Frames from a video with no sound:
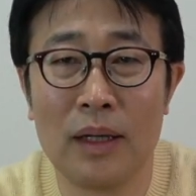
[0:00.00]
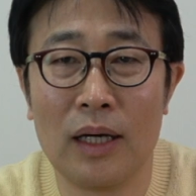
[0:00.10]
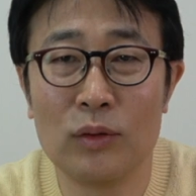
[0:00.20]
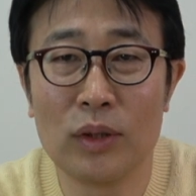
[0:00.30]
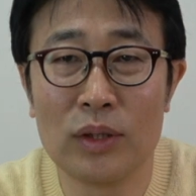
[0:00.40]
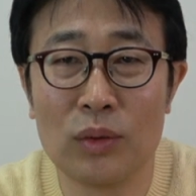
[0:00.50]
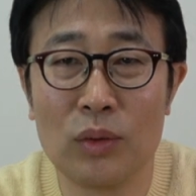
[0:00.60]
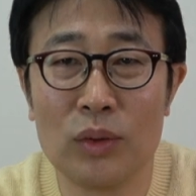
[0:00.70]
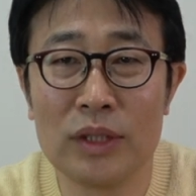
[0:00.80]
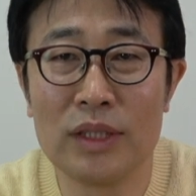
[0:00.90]
한국에
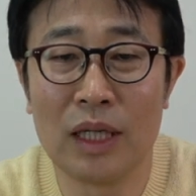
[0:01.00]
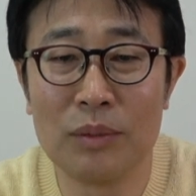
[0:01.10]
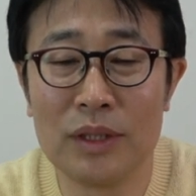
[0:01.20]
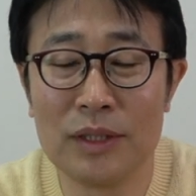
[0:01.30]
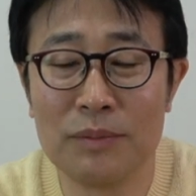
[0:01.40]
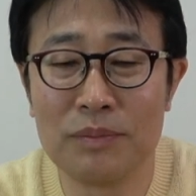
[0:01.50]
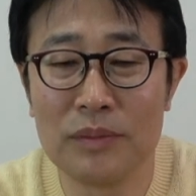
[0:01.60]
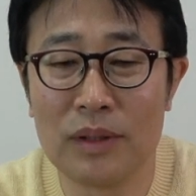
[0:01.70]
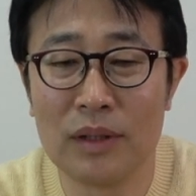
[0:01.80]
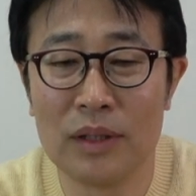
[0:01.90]
들어오신다면은
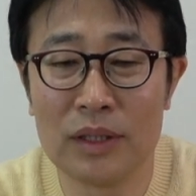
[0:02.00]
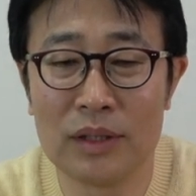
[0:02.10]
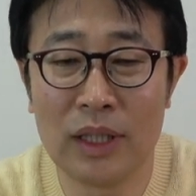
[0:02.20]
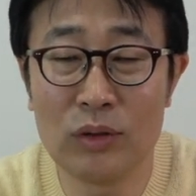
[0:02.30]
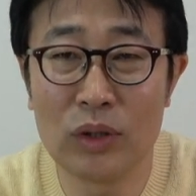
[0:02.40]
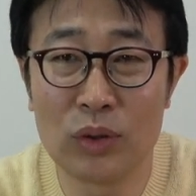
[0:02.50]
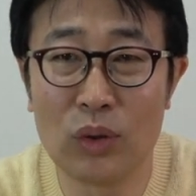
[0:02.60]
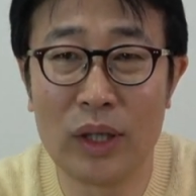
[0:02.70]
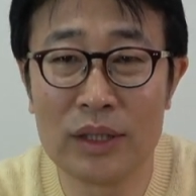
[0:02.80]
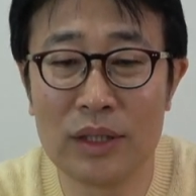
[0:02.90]
어쨌든 한국에
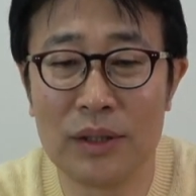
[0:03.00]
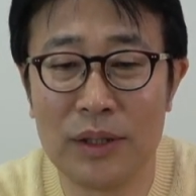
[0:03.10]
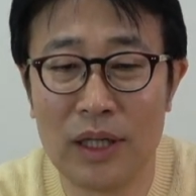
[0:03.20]
들어와서